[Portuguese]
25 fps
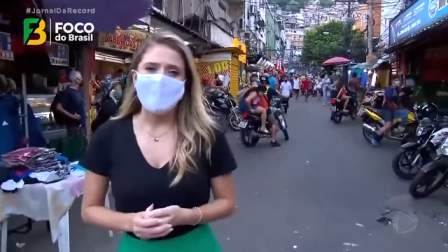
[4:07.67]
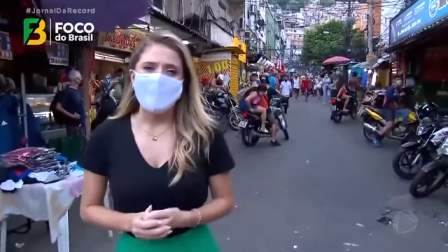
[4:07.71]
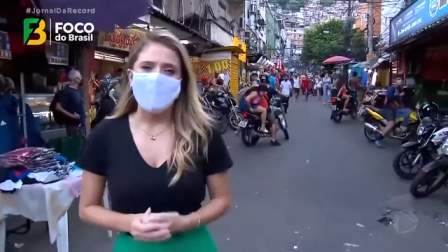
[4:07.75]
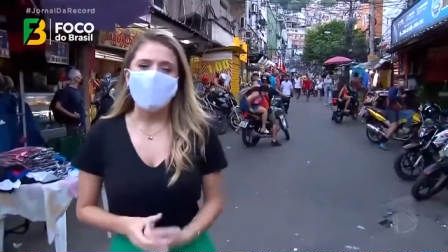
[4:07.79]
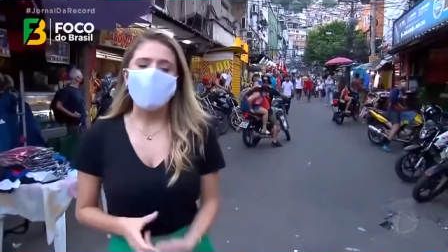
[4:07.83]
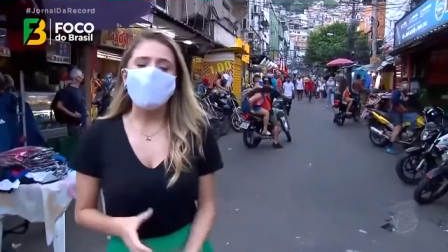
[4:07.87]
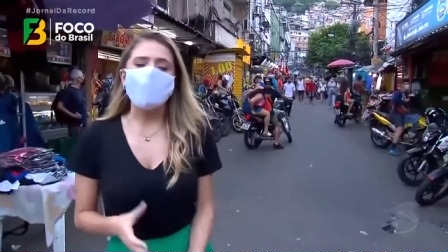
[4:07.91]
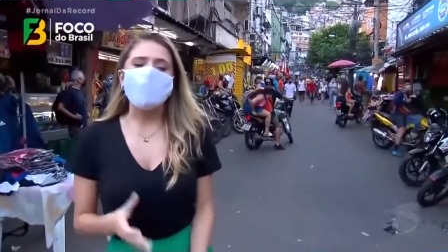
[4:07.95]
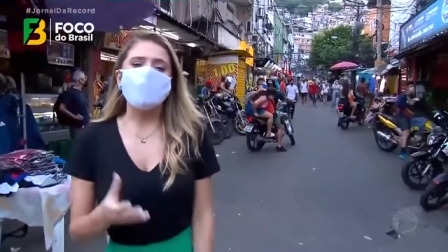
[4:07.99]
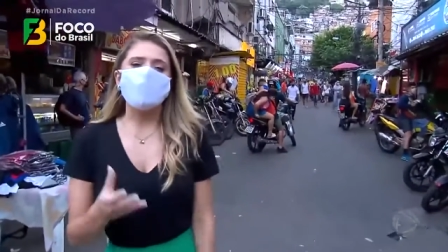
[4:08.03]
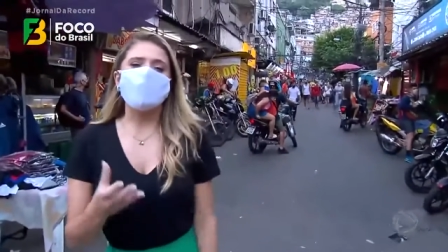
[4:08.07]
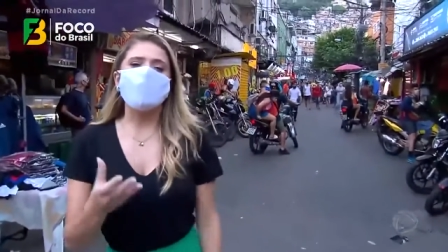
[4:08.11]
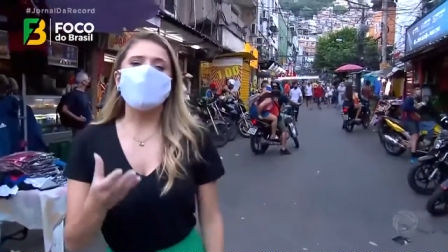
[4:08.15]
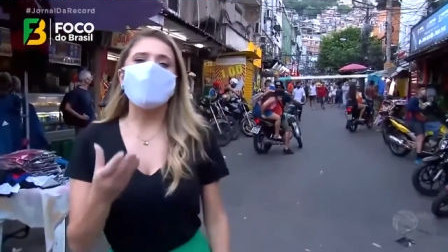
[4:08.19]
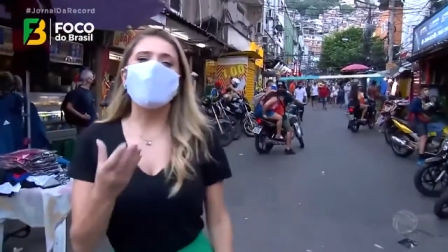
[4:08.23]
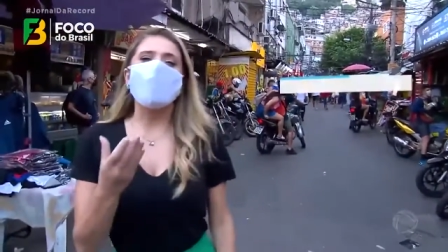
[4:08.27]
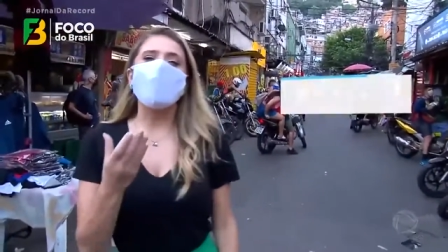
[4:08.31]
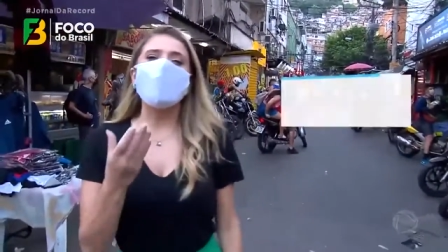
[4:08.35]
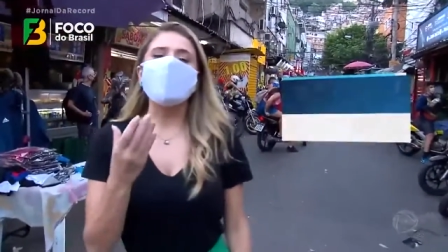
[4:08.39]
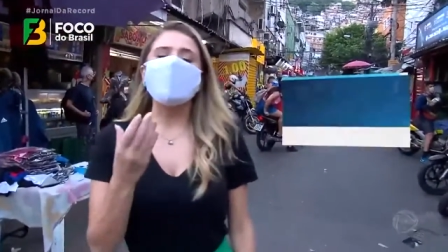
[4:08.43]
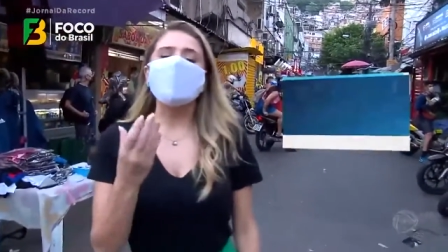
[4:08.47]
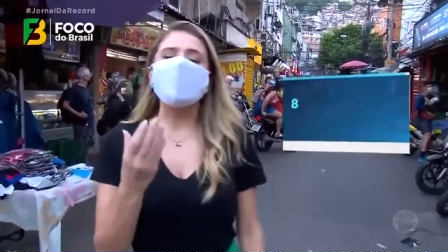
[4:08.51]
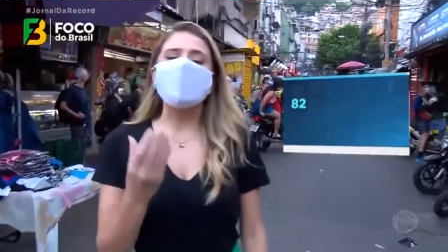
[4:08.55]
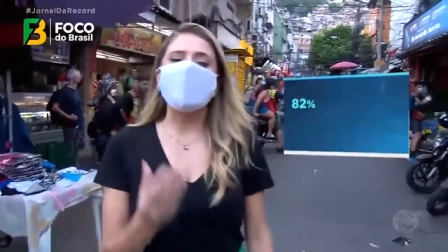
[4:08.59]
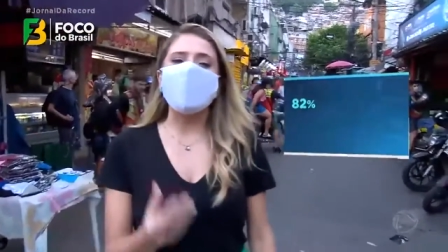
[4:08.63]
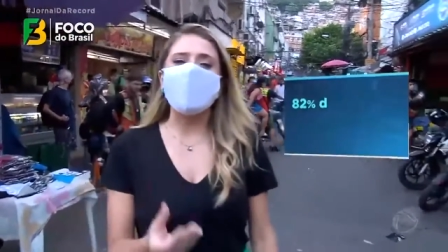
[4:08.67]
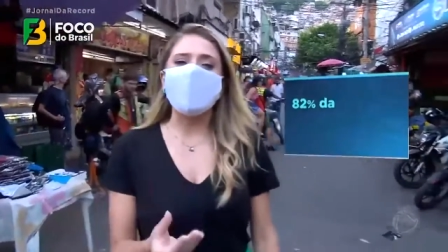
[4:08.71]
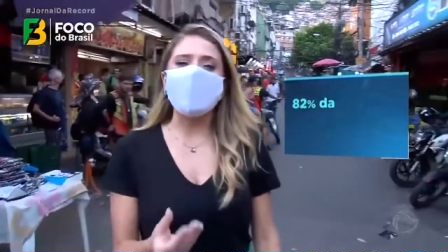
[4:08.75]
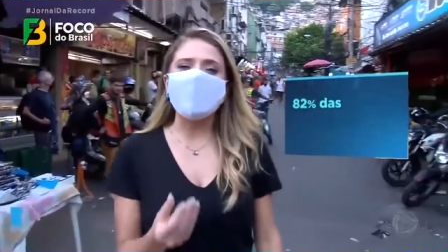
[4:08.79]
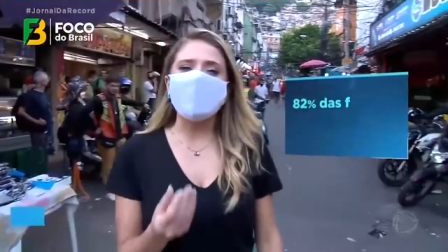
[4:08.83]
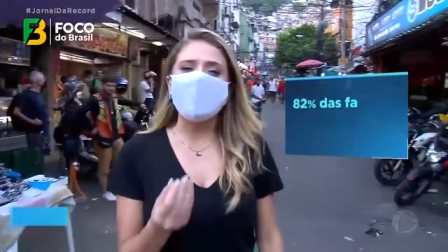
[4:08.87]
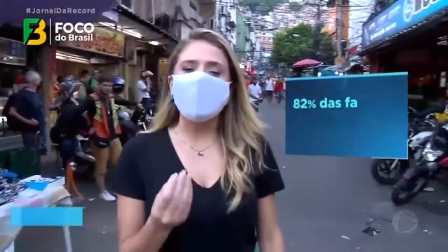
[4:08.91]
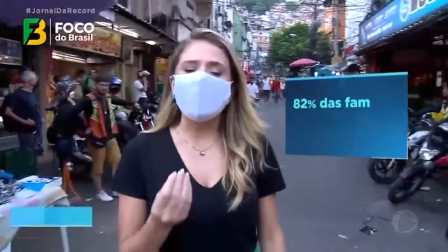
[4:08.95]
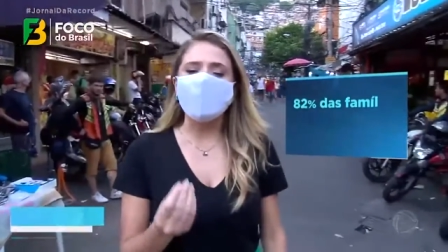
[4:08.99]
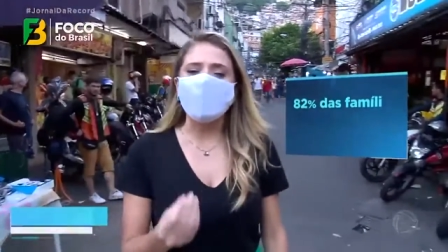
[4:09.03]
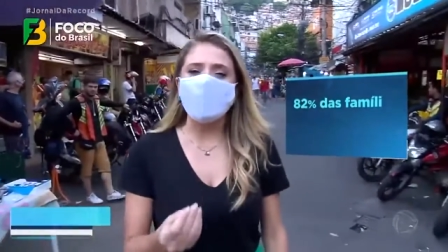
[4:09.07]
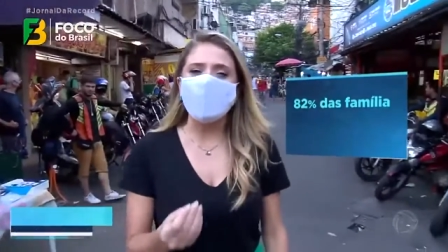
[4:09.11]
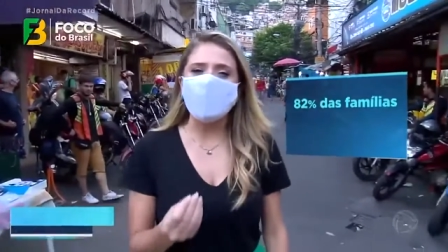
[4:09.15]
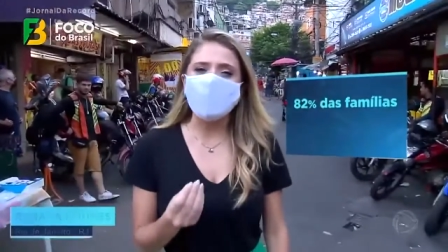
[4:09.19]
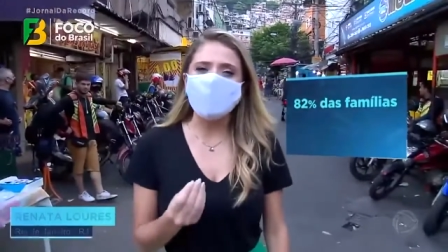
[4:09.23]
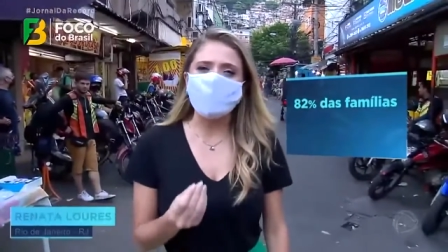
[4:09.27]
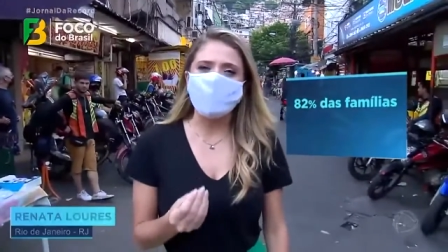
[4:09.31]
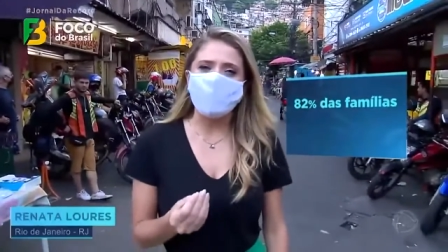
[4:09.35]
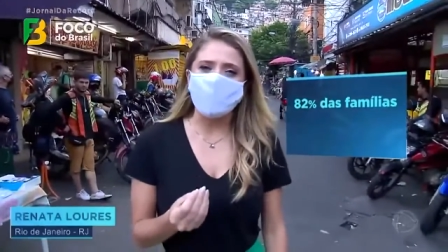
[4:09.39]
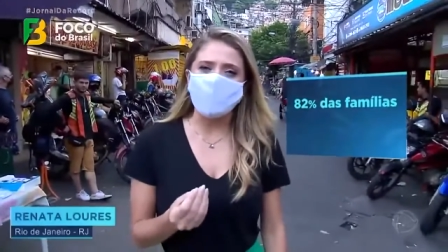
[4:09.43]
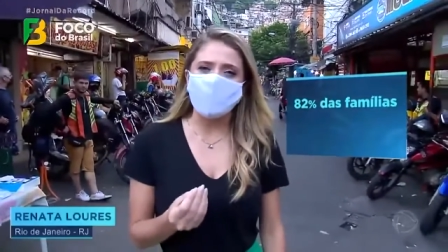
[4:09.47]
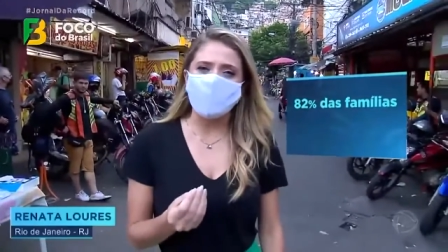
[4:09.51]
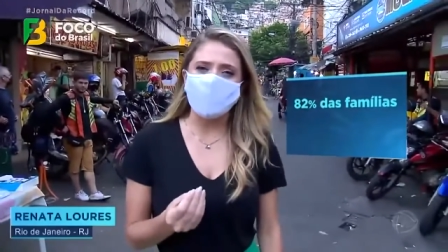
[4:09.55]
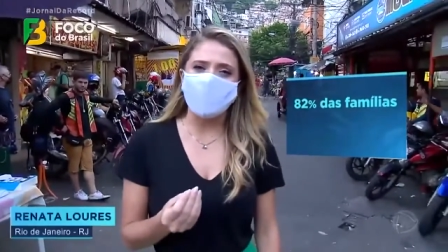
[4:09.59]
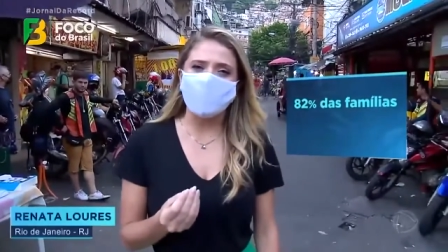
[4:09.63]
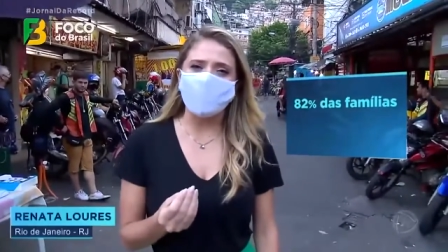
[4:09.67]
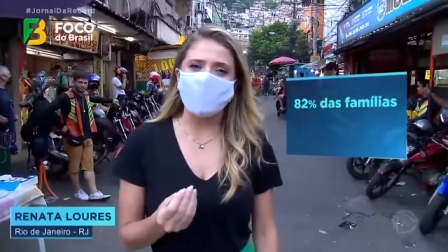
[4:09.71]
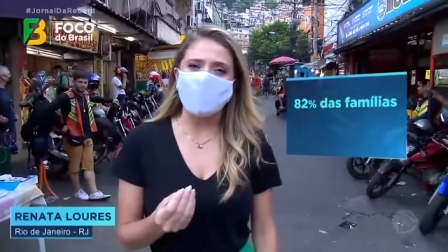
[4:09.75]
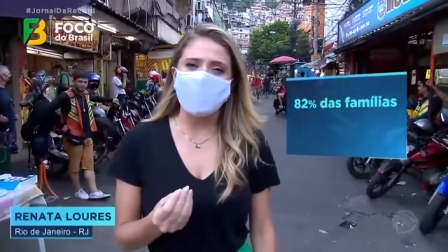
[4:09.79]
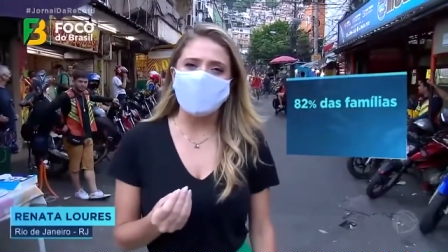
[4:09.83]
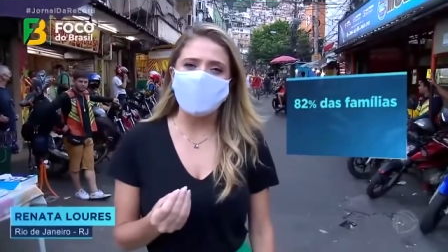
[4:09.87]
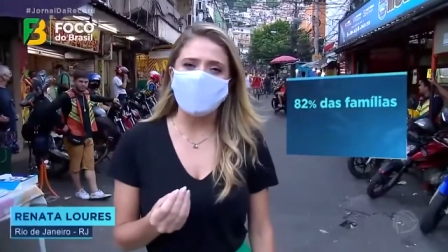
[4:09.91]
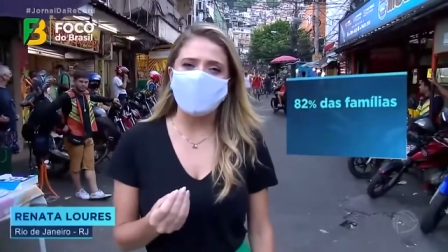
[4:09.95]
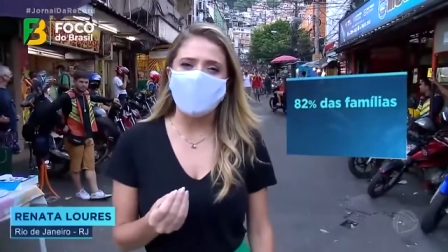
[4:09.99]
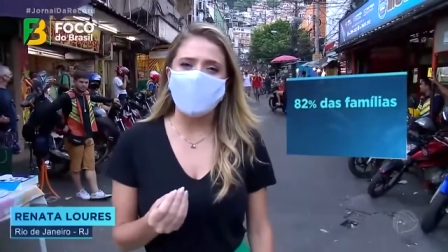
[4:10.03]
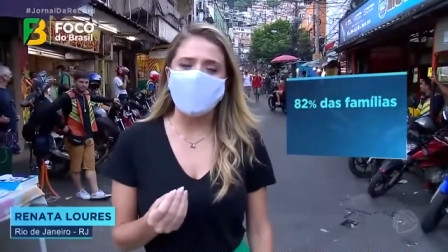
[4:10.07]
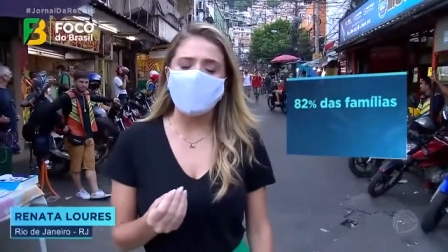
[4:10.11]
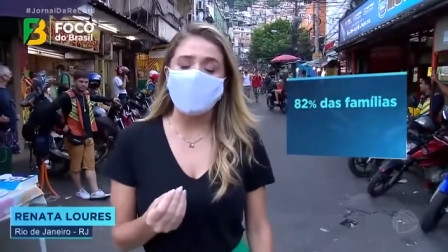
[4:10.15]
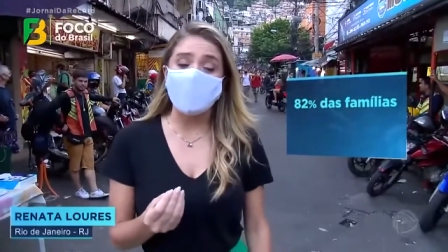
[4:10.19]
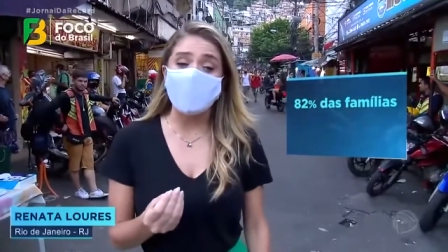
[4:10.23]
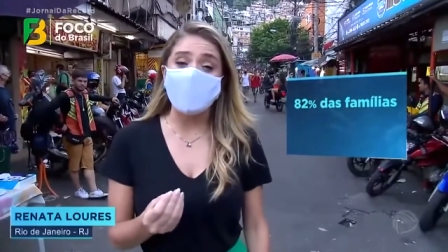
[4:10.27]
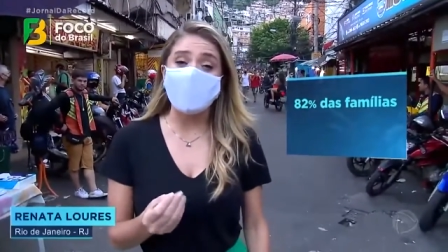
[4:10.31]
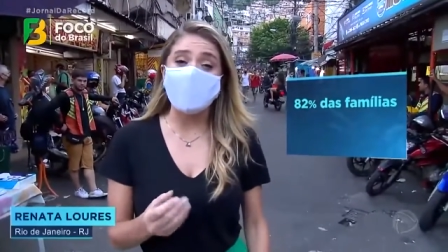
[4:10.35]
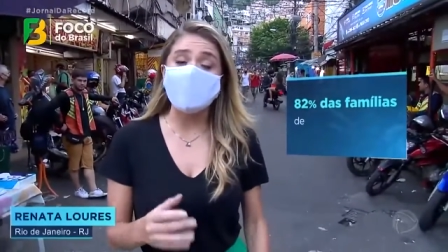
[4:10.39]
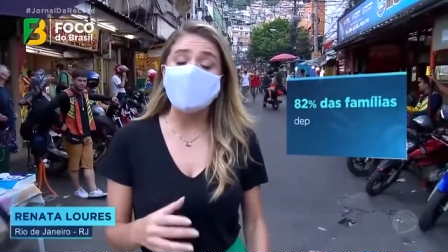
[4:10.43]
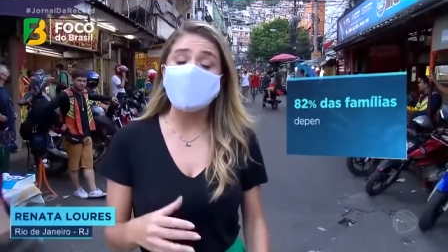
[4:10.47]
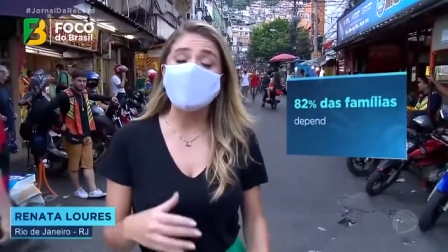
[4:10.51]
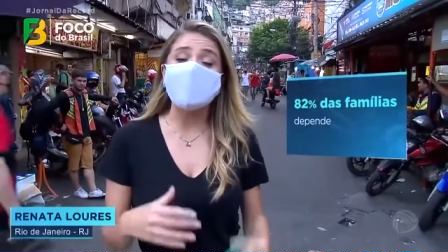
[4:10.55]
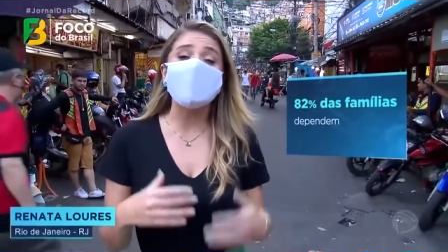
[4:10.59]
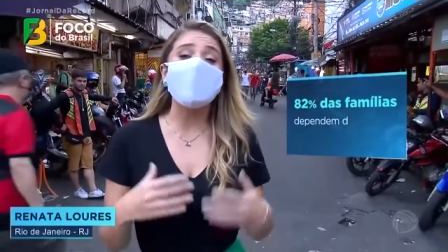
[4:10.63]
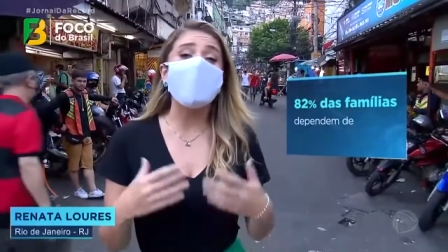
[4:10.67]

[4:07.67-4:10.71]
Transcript: Hoje, 82% das famílias